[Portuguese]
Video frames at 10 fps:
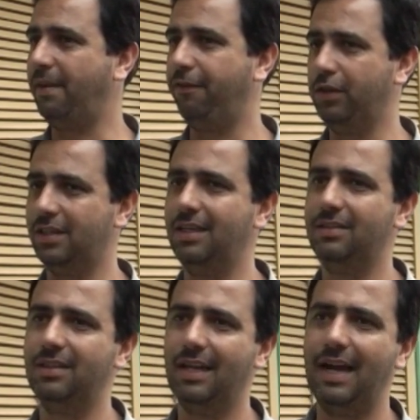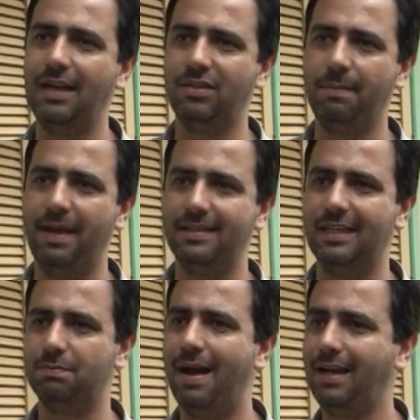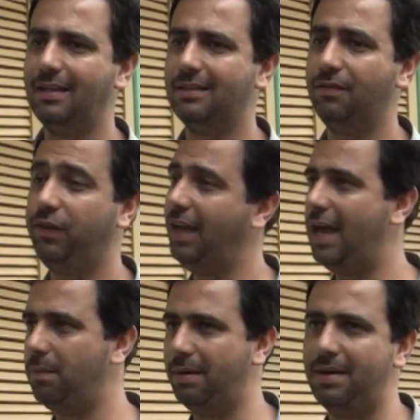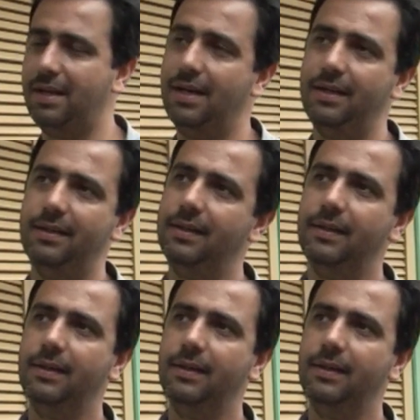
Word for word: porque foi desligado o GPS das máquinas e vieram para Mariana